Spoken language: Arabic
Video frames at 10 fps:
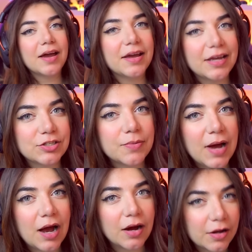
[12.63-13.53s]
يا
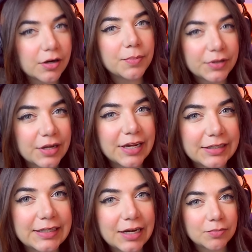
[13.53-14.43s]
جماعة رابط قناتي
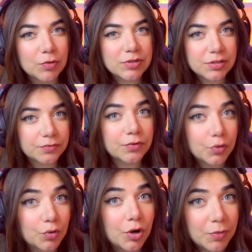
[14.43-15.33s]
تحت بالوصف
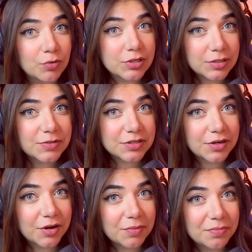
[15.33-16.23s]
روحوا اعملوا لي سبسكرايب